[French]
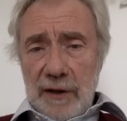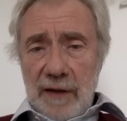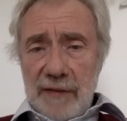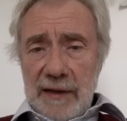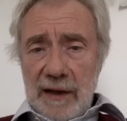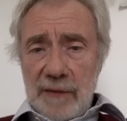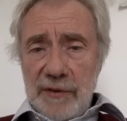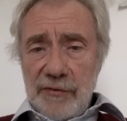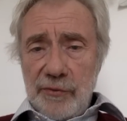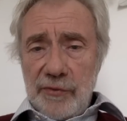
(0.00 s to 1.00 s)
avec
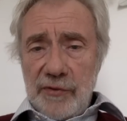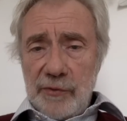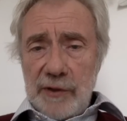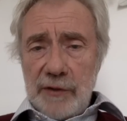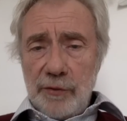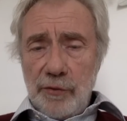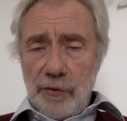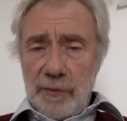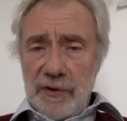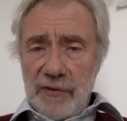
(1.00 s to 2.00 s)
l'Arabie saoudite nous
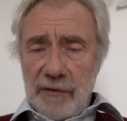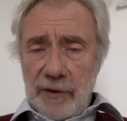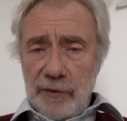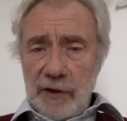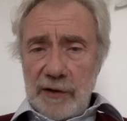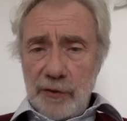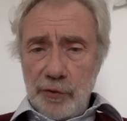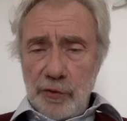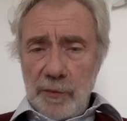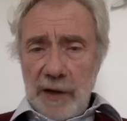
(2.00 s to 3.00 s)
obligent à avoir une
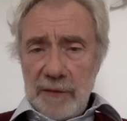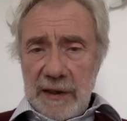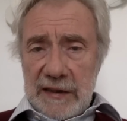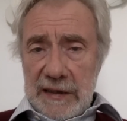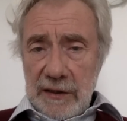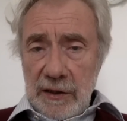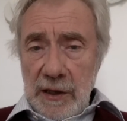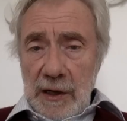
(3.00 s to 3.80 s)
attitude pragmatique.